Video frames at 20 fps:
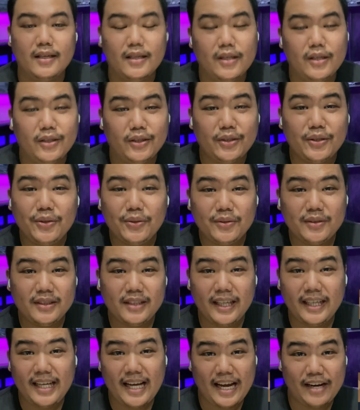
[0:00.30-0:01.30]
Good
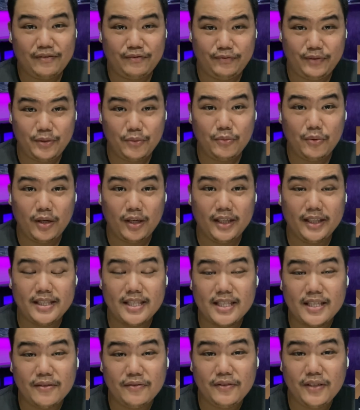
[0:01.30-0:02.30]
day everyone!
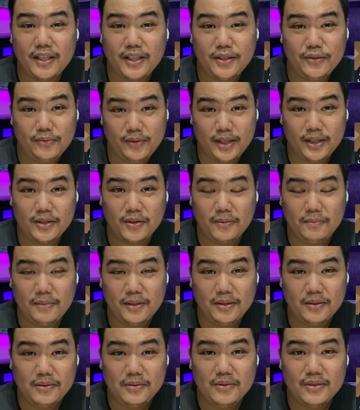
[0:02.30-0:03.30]
Sa videong ito,
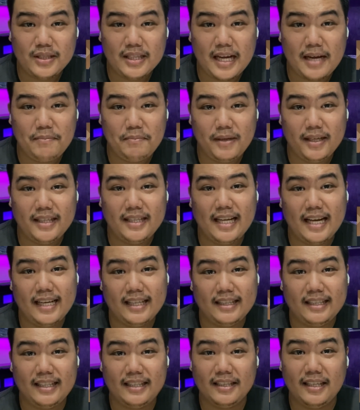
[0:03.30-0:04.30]
pag-uusapan
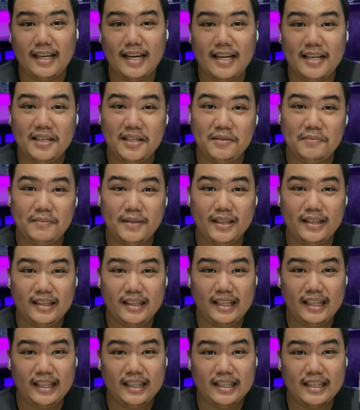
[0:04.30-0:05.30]
natin ang
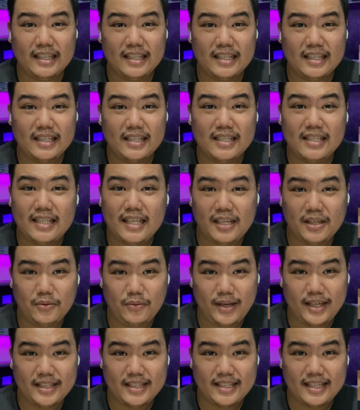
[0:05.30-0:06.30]
arithmetic
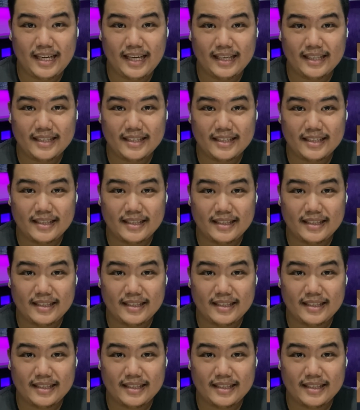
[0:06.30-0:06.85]
sequences.